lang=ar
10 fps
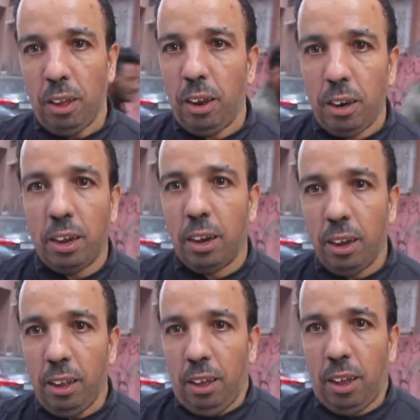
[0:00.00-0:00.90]
لأن
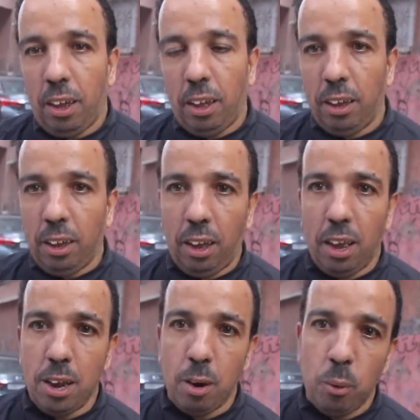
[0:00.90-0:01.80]
آه،
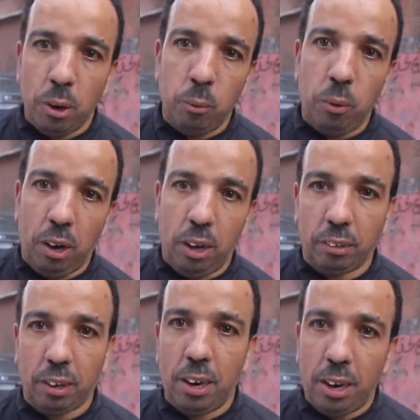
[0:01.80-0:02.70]
حيوان ولا
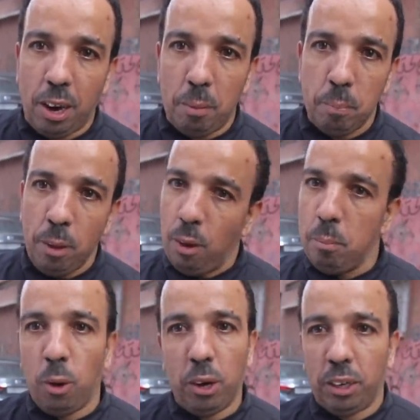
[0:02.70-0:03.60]
حاسك الكلب
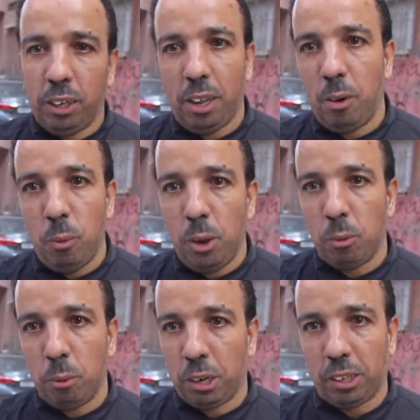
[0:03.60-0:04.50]
ما يدير
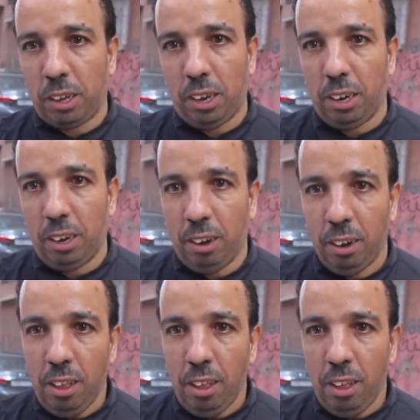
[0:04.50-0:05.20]
لولادو بهذيك الطريقه